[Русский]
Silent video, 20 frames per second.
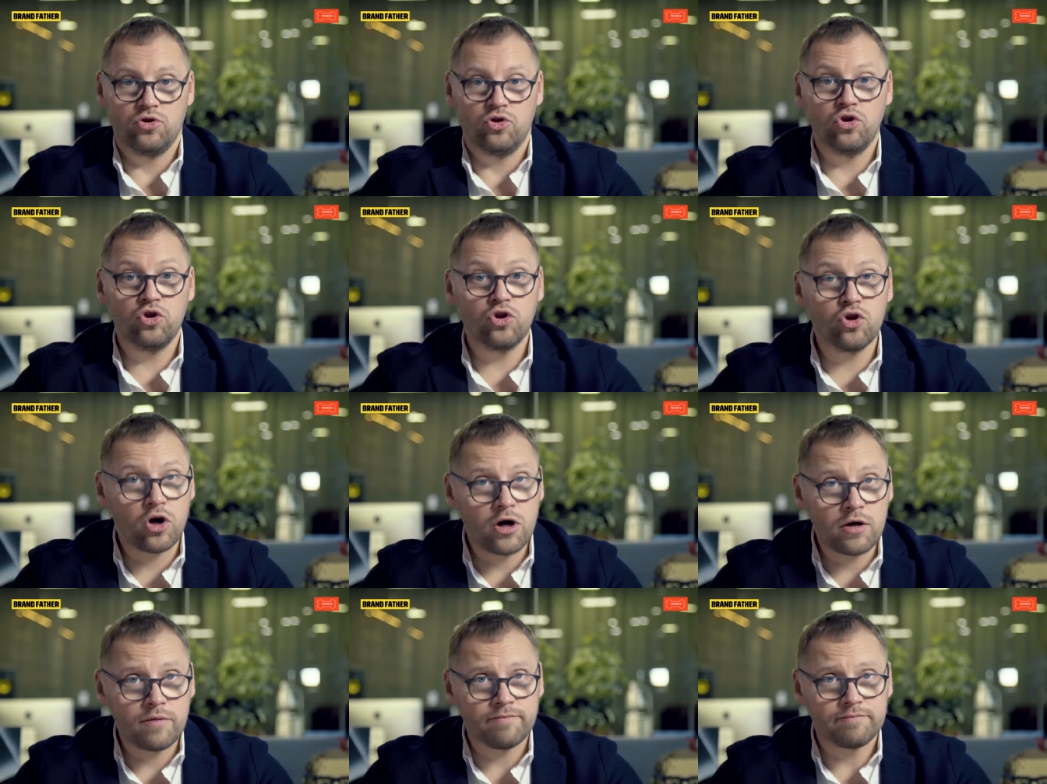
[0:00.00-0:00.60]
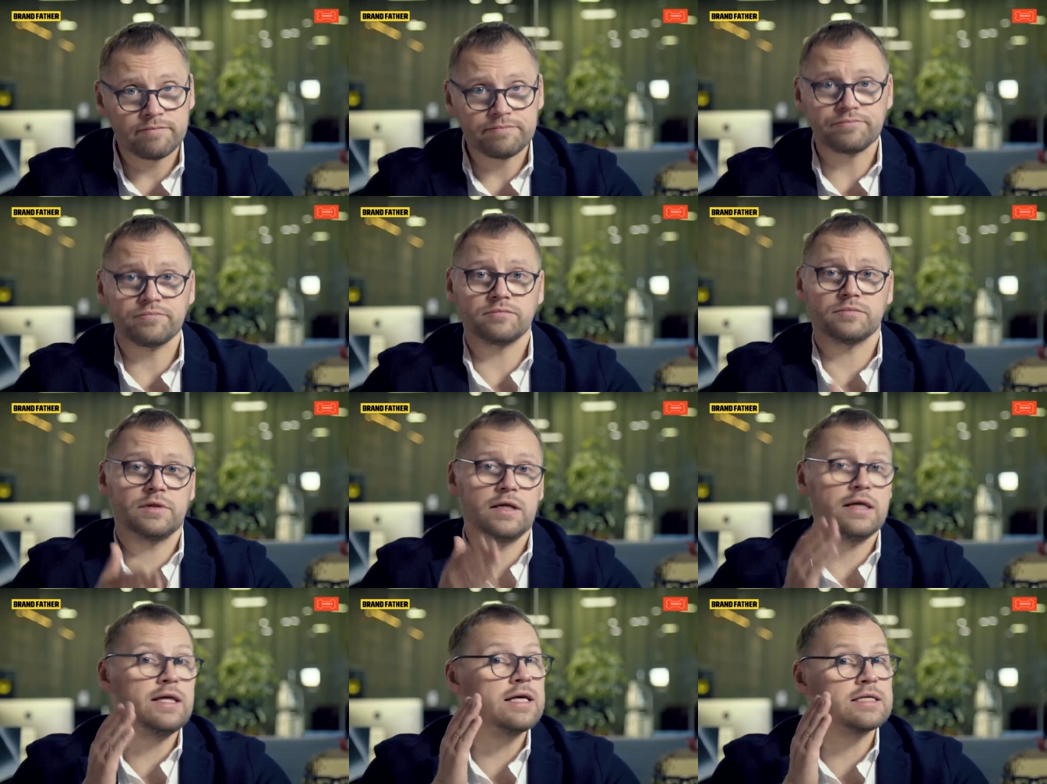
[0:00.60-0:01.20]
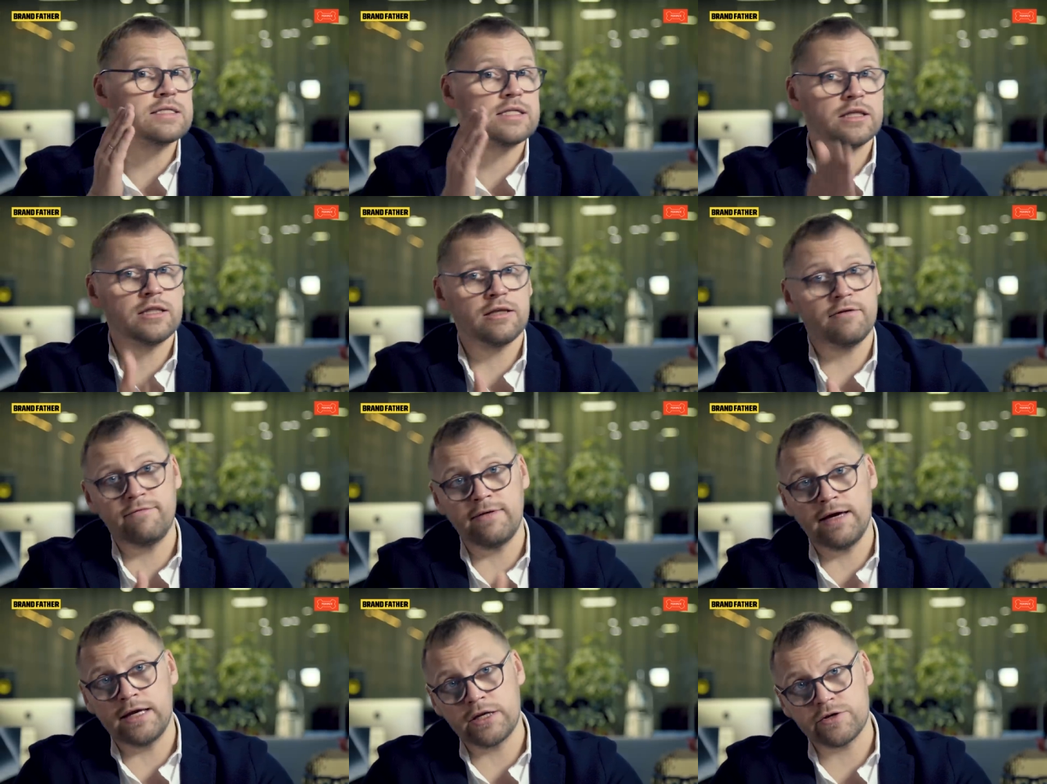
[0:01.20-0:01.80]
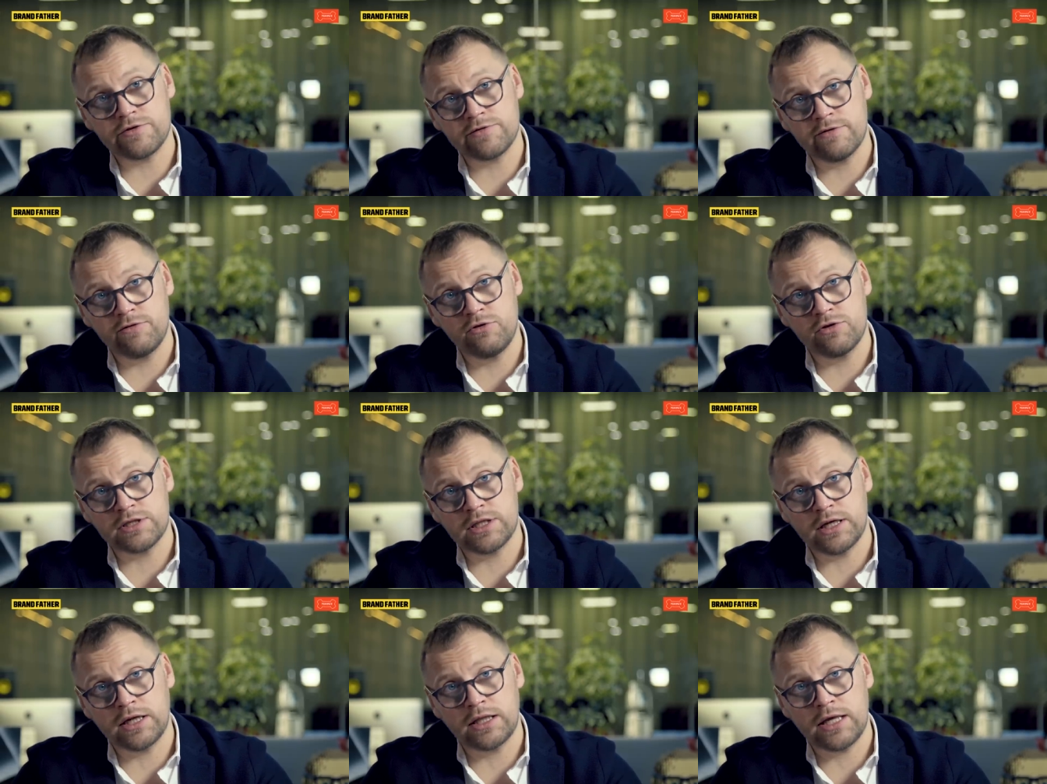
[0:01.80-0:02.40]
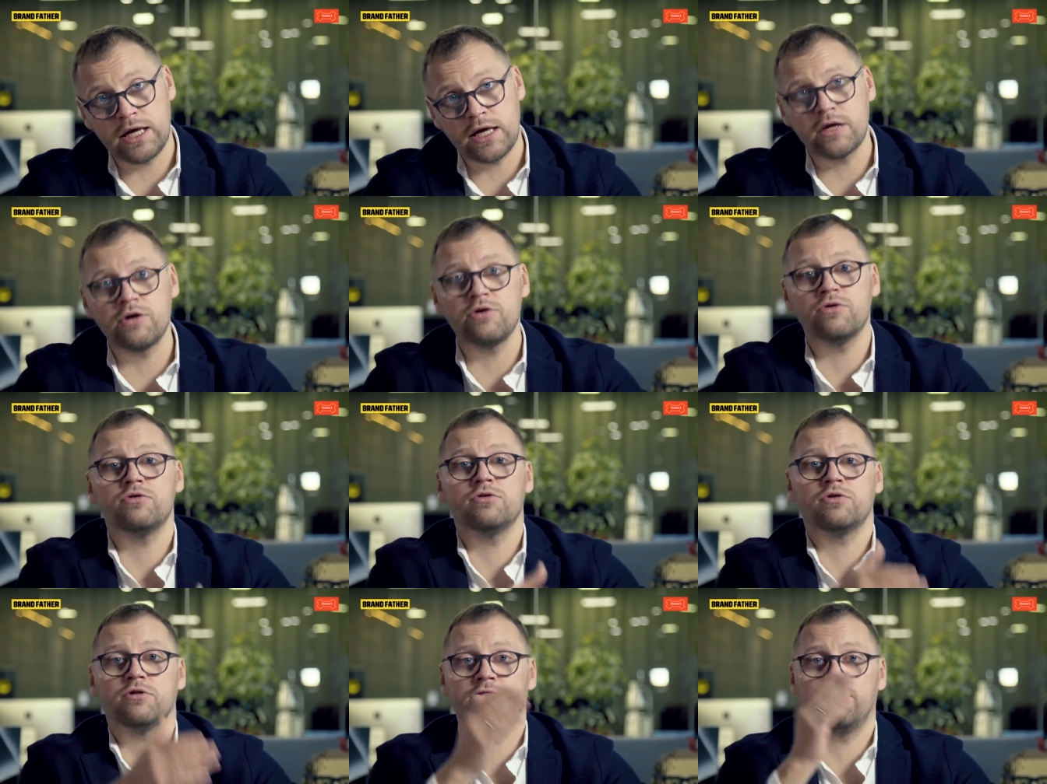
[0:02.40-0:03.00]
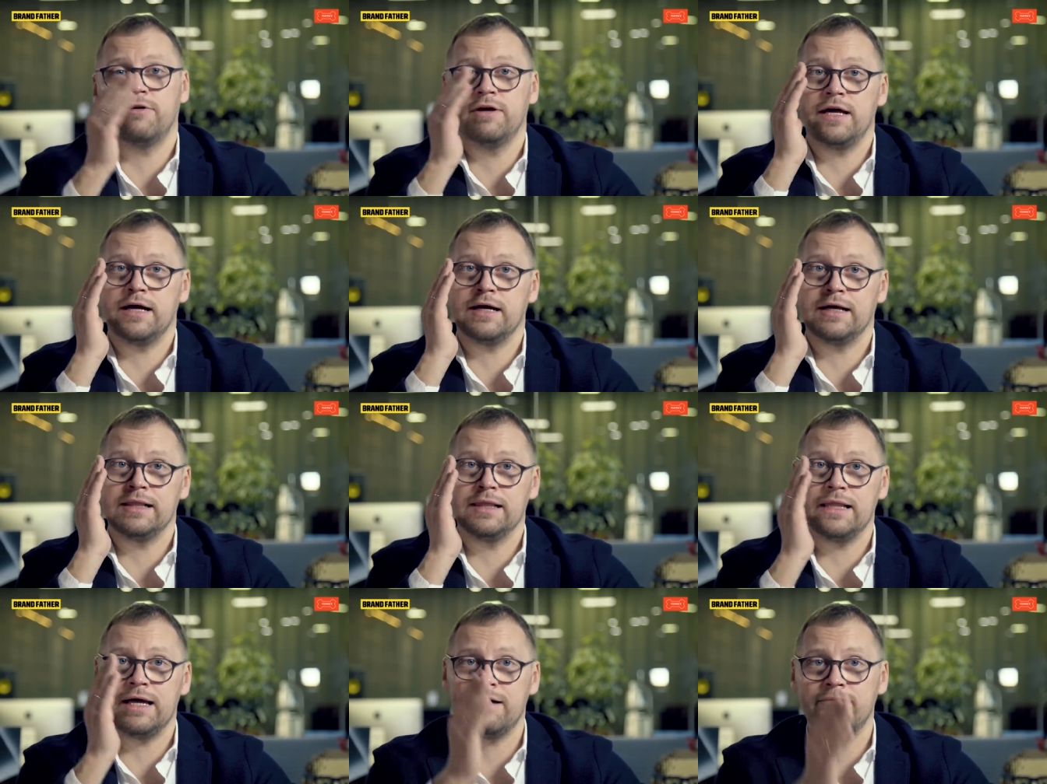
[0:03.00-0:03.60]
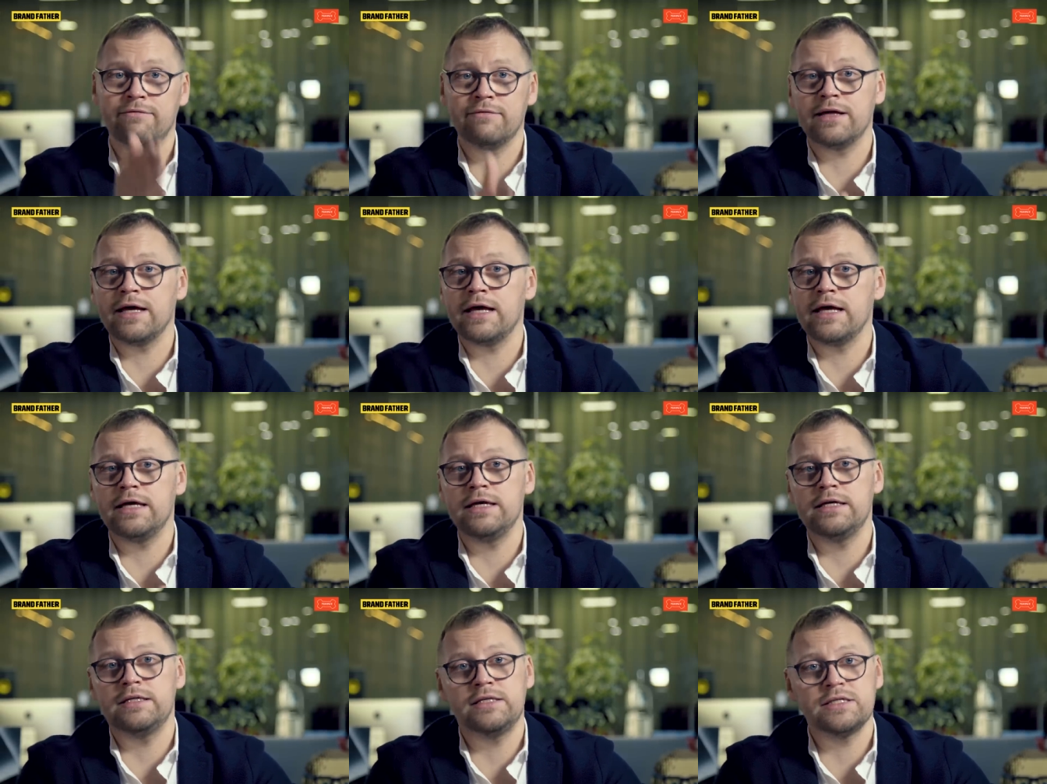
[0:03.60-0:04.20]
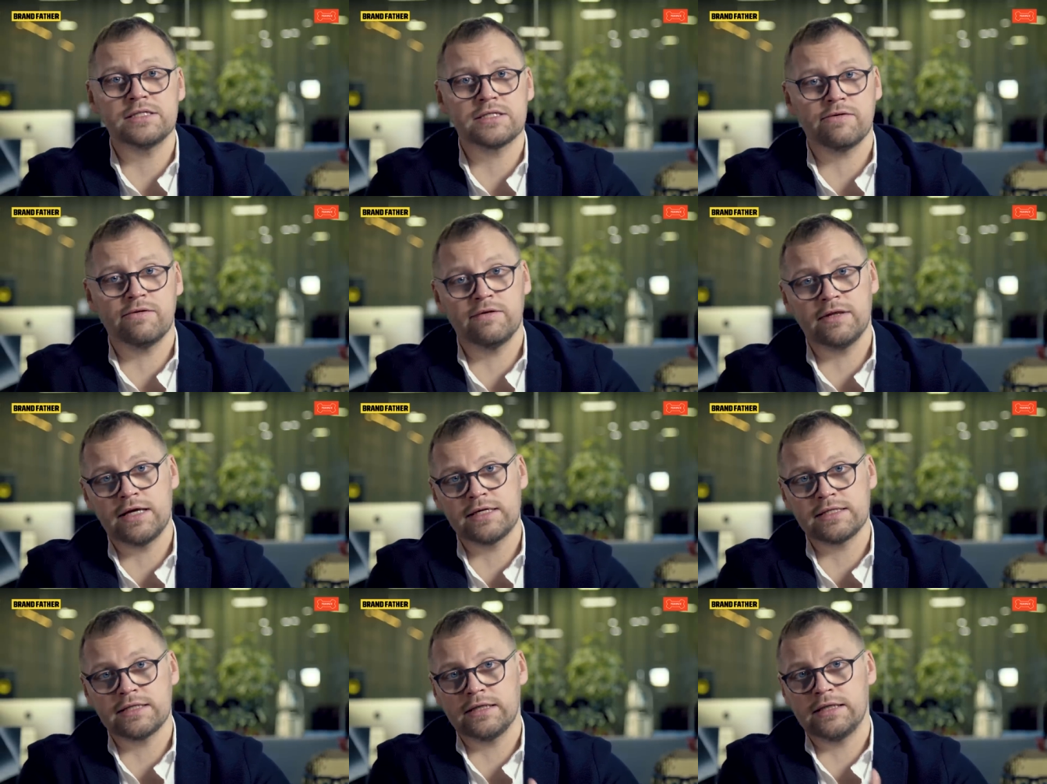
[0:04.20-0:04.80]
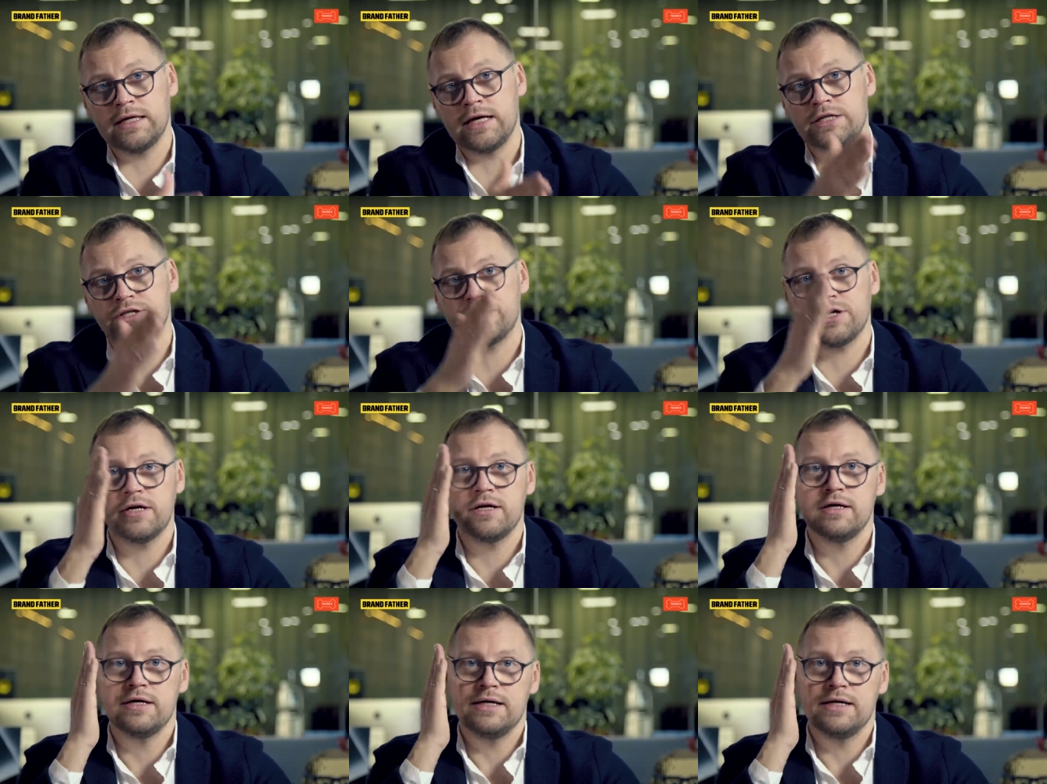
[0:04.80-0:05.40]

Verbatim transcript: Но если ты веришь в свою стратегию, твоя главная и единственная задача